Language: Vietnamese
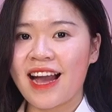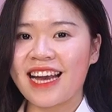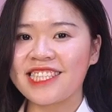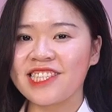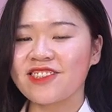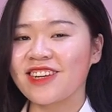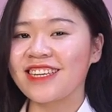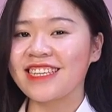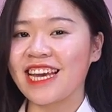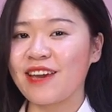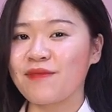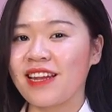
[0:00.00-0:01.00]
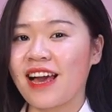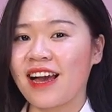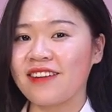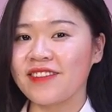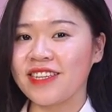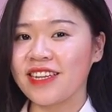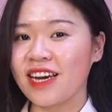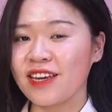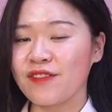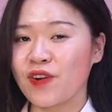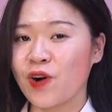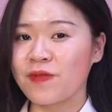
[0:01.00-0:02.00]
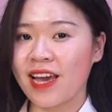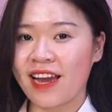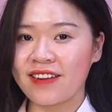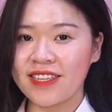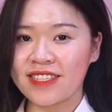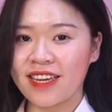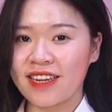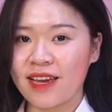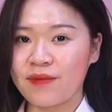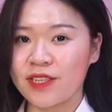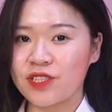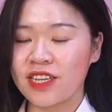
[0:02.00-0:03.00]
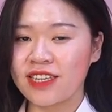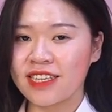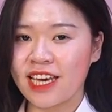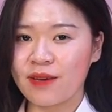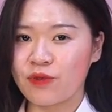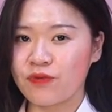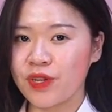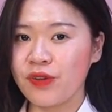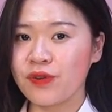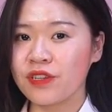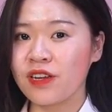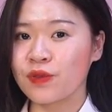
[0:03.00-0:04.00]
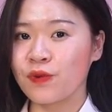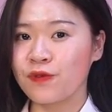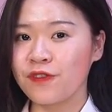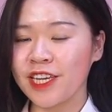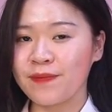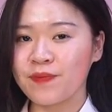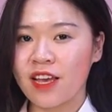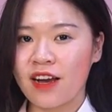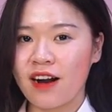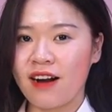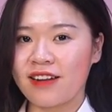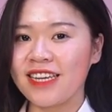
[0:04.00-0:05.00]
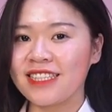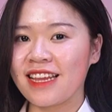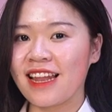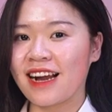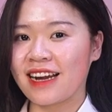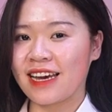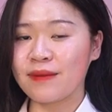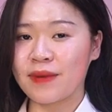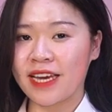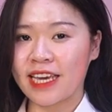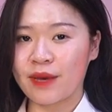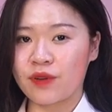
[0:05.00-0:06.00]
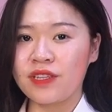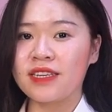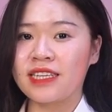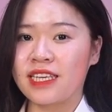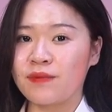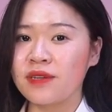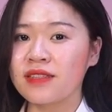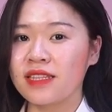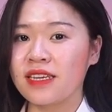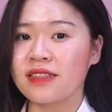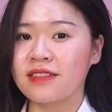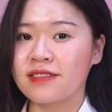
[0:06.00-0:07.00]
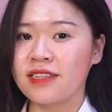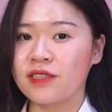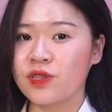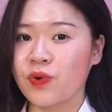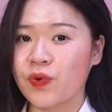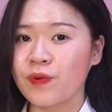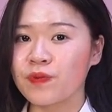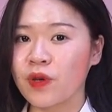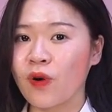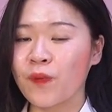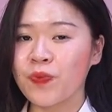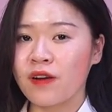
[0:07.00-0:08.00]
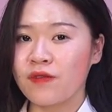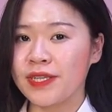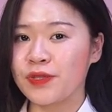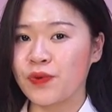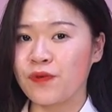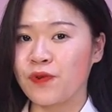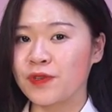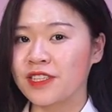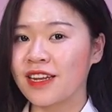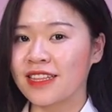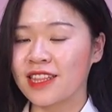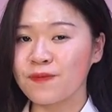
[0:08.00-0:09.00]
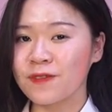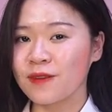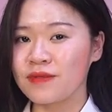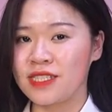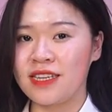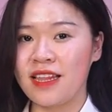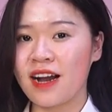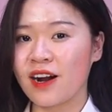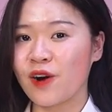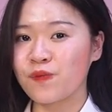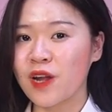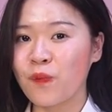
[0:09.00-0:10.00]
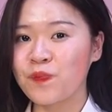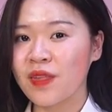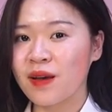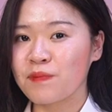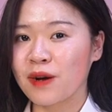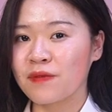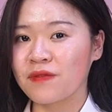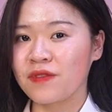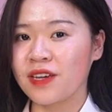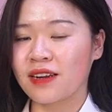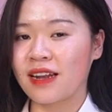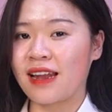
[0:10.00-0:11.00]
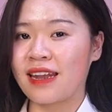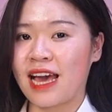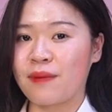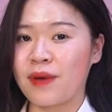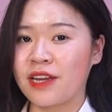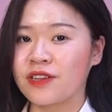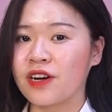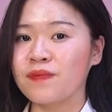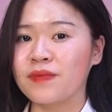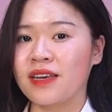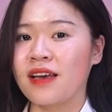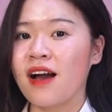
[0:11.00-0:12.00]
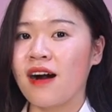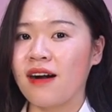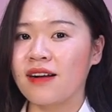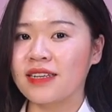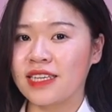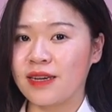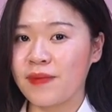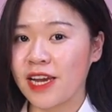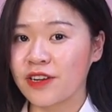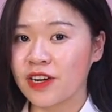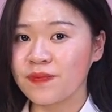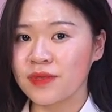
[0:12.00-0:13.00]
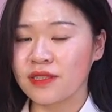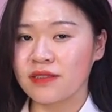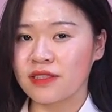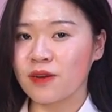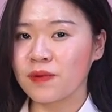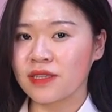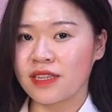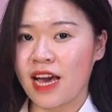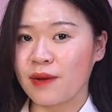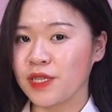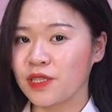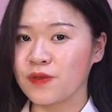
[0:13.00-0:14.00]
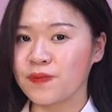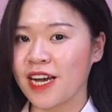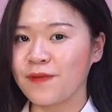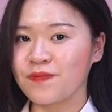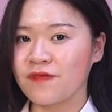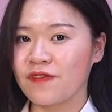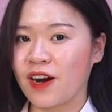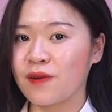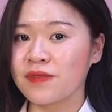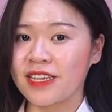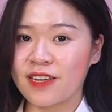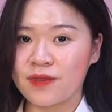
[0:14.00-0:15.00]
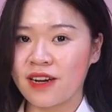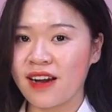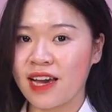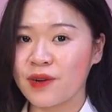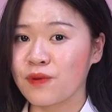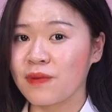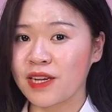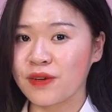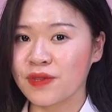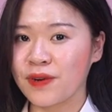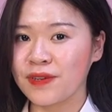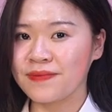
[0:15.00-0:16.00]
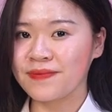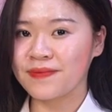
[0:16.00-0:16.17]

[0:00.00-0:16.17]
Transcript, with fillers: Hi, xin chào anh em, lại là Irene đây và hôm nay Irene sẽ đem đến cho anh em một video rất là thú vị ở ờ, đây sẽ là cách mà anh em có thể kiếm được tiền từ thị trường crypto với số vốn rất là thấp thậm chí là không đồng bằng việc là làm airdrop để uh, kiếm airdrop từ token Arbitrum nhé mà không phải dòng nữa hãy cùng bắt đầu thôi